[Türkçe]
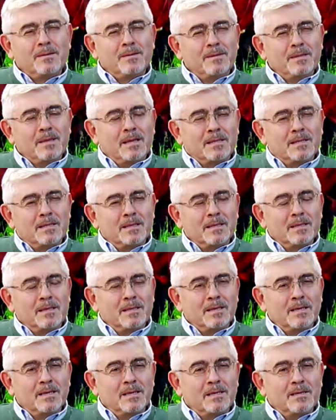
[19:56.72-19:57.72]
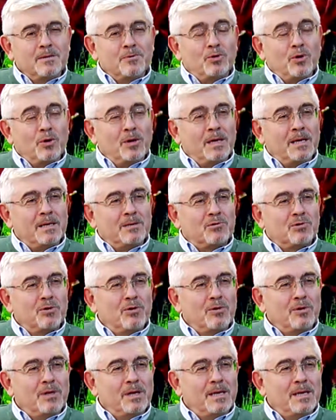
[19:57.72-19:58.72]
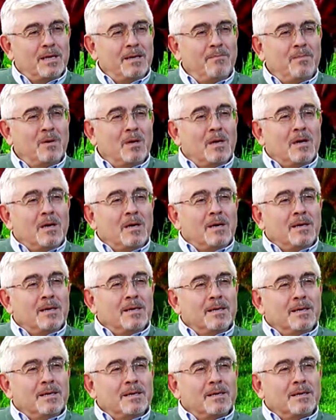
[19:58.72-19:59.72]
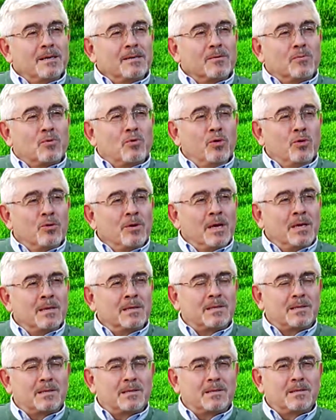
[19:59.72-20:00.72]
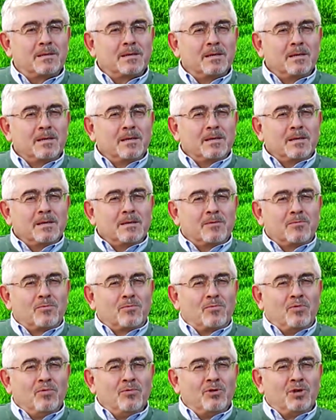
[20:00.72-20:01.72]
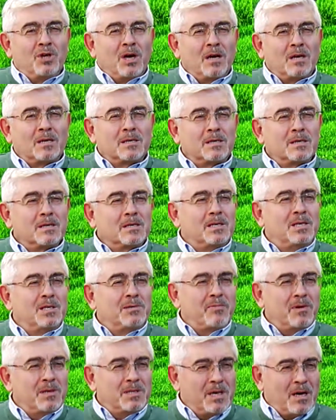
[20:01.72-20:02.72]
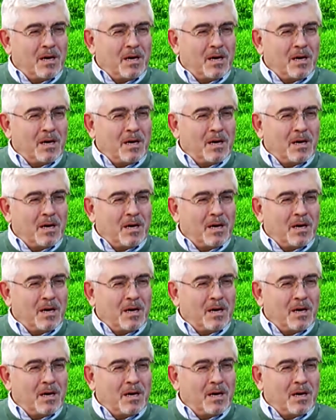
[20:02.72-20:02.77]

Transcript: nasıl e, şöyle söyleyelim e, kurnaz tüccar kisvesi